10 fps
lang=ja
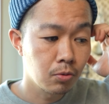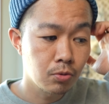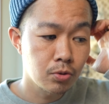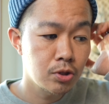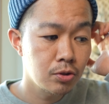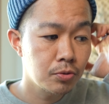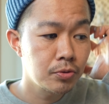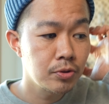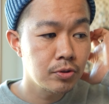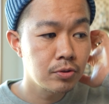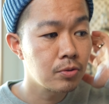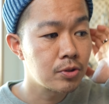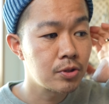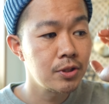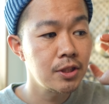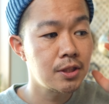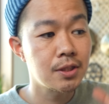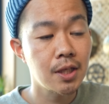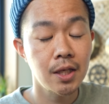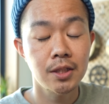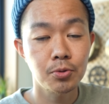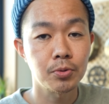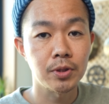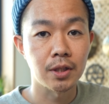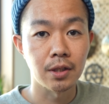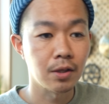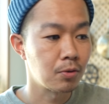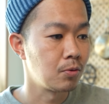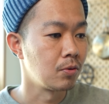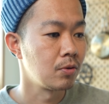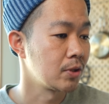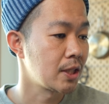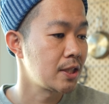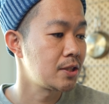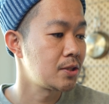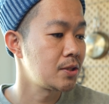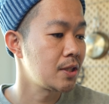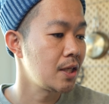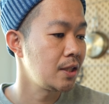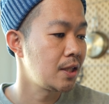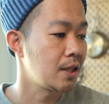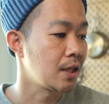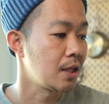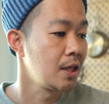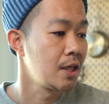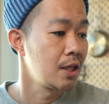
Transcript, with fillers: 年の冬のスイーツ系商品が結構立て続けに出た